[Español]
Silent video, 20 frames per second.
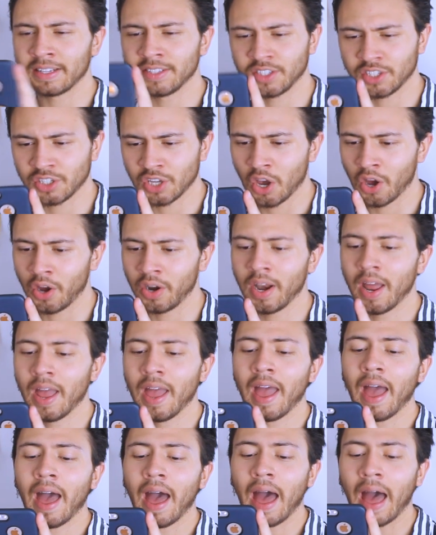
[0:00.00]
canción,
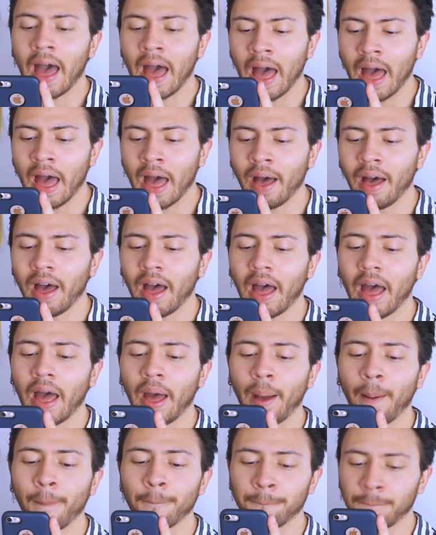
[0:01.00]
a
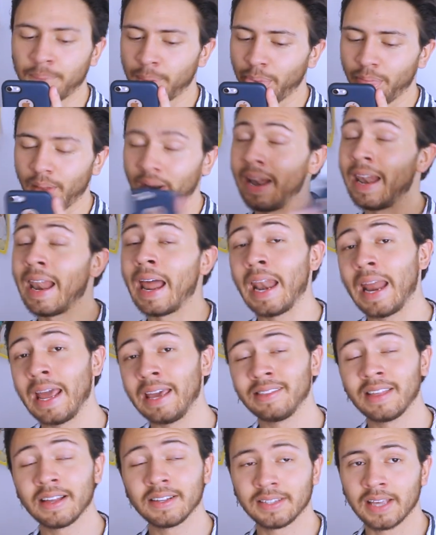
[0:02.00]
la
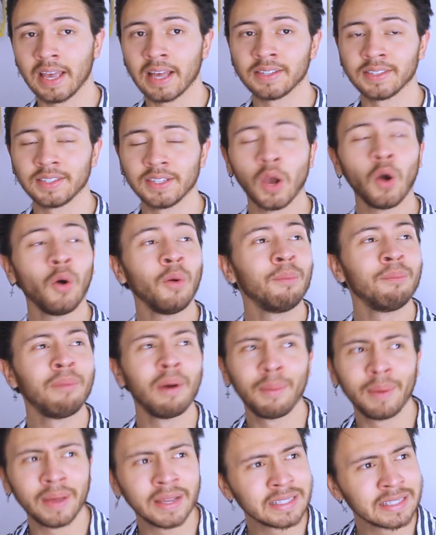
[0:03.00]
ley de Ciencio.
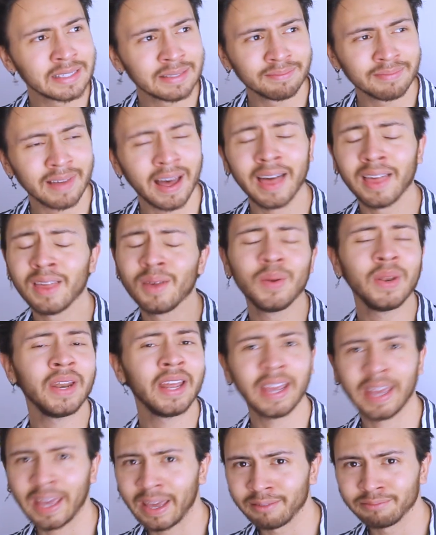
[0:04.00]
Bebés,
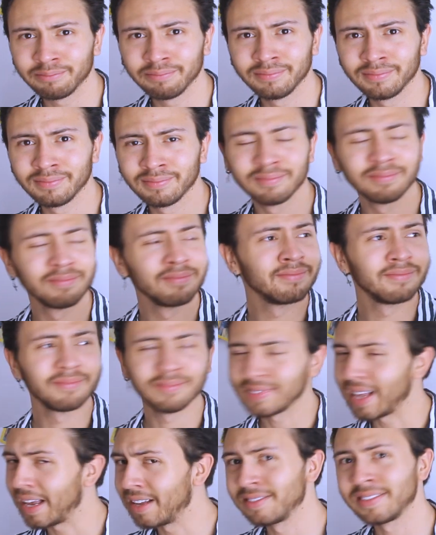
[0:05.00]
adivinen qué,
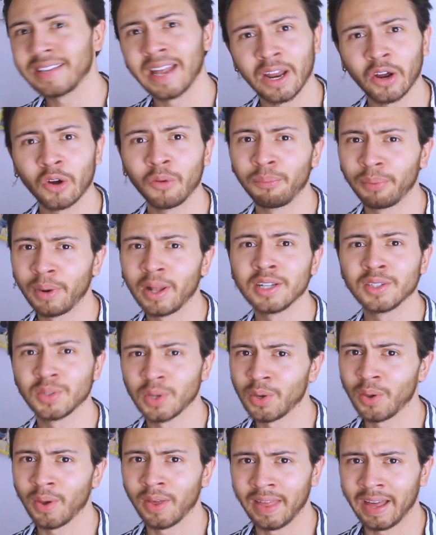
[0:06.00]
se le cumplió el
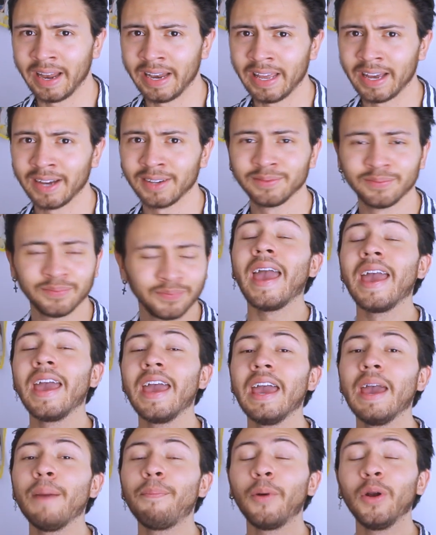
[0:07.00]
sueño a Dalia.
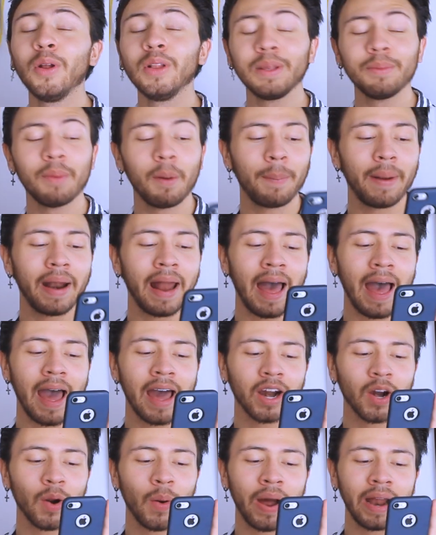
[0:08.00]
Y por último para
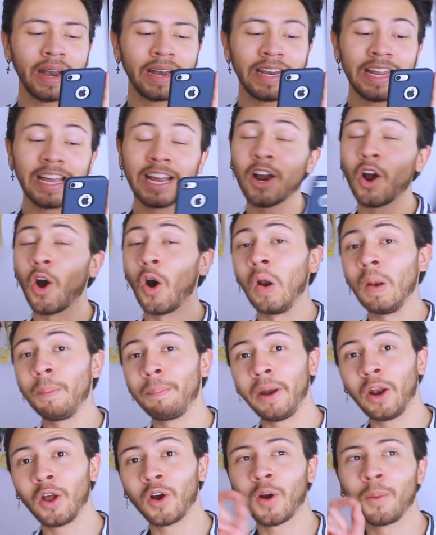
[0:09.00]
arroba Nicole,
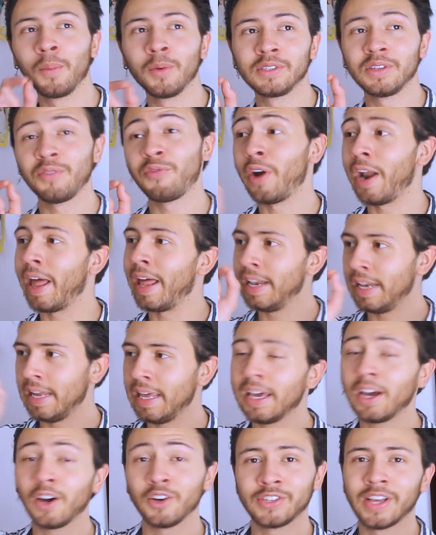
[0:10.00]
pero como si fuera
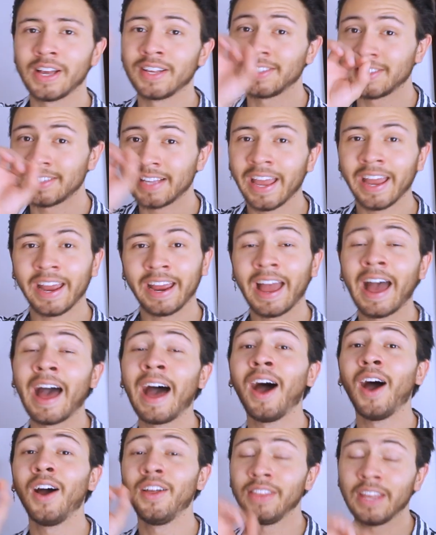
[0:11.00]
Nick, o sea,
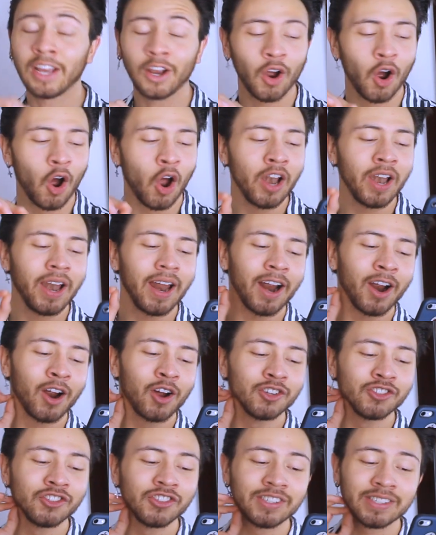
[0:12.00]
seca, Nicole
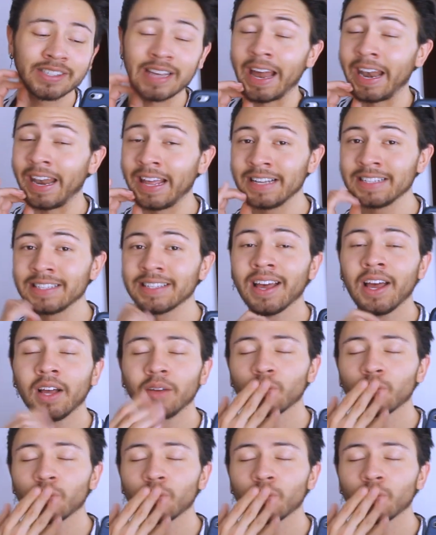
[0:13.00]
González,